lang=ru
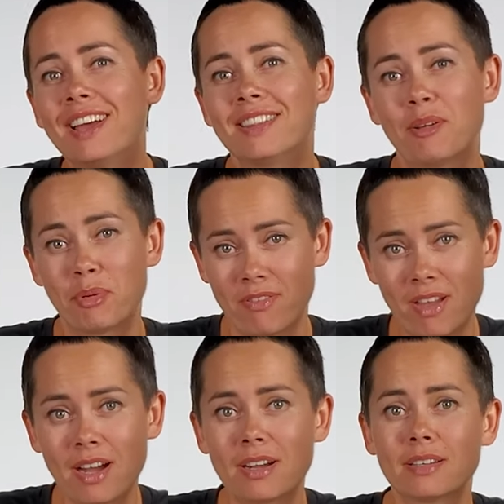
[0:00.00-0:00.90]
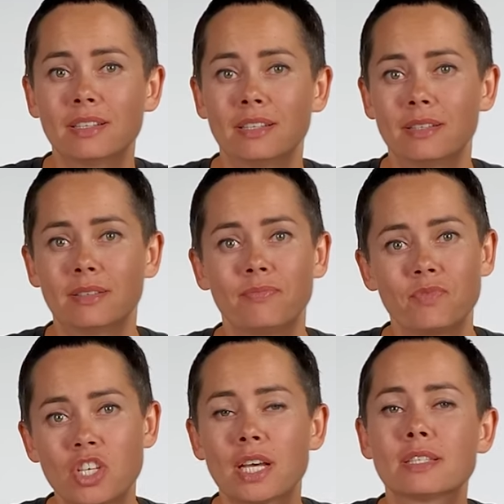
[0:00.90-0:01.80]
На бровях
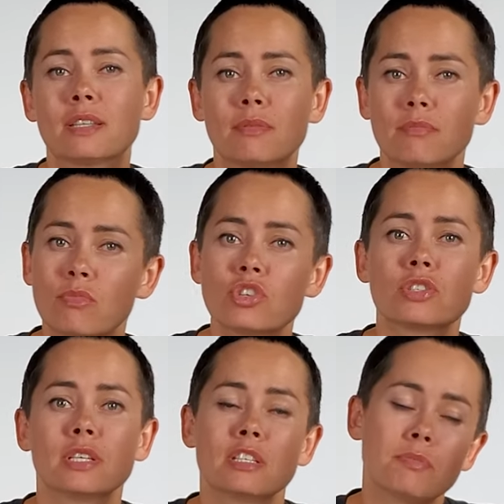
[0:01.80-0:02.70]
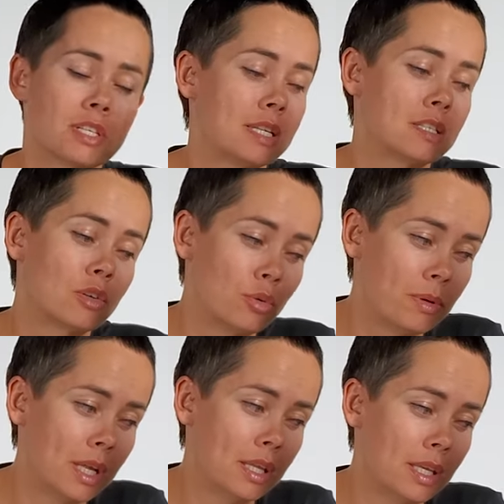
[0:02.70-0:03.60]
эм, часто можно избежать
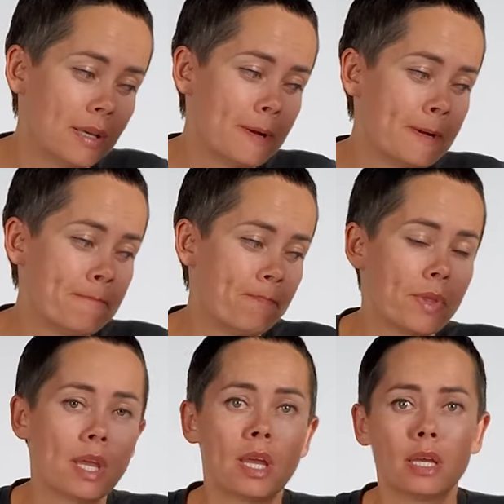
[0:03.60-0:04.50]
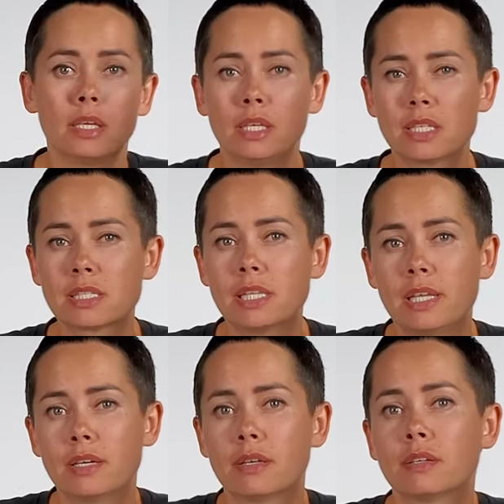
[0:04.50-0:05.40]
заглублений,
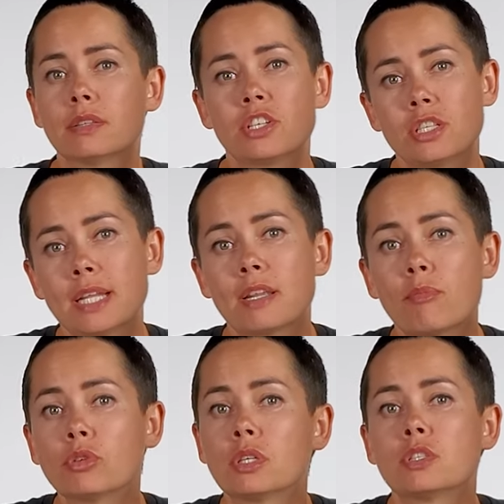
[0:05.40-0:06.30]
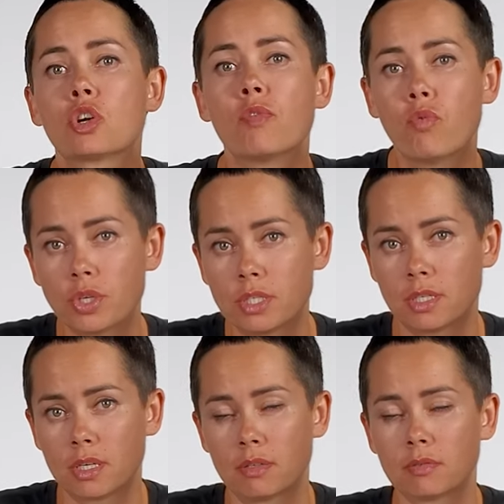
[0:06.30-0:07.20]
если начинать работать с
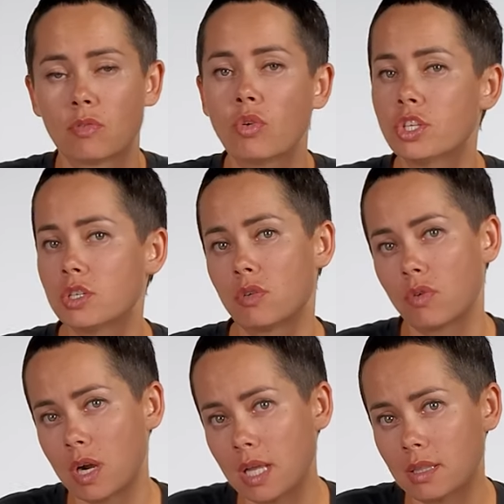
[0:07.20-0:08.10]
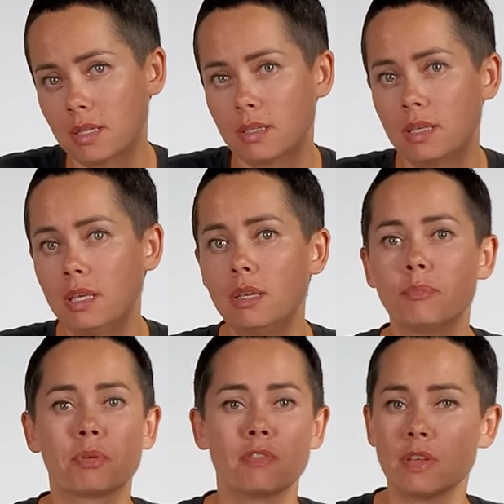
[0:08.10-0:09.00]
хвостика, очень аккуратно и
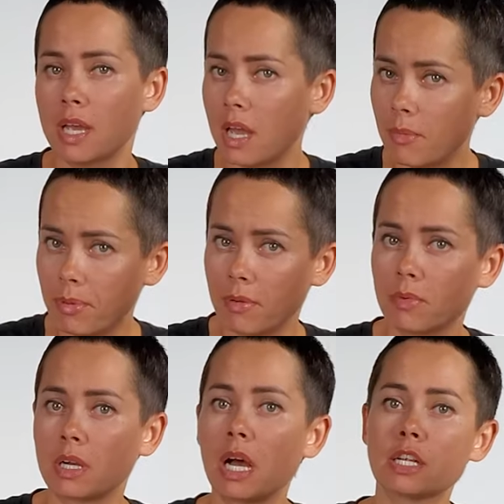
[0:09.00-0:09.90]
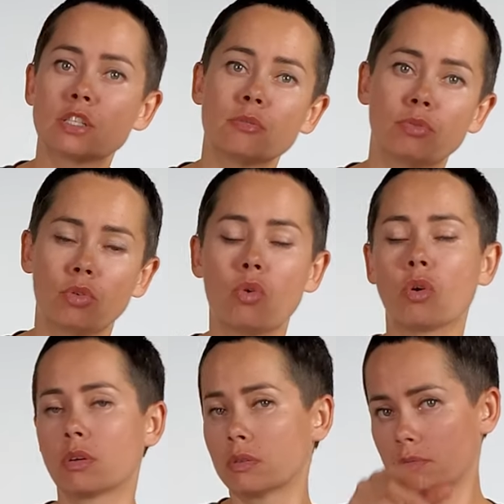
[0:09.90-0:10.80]
проверяя прям каждый
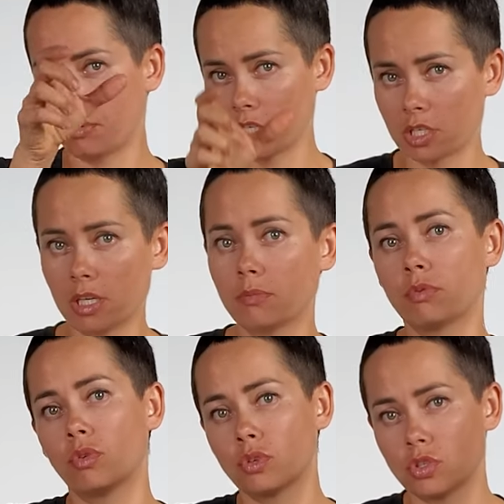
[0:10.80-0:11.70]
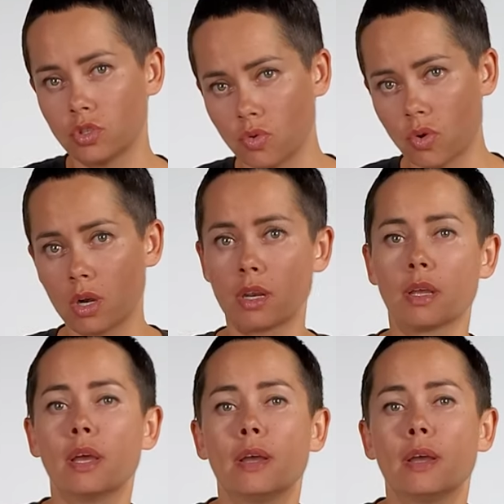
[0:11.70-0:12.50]
блок. Прошли блок, стерли,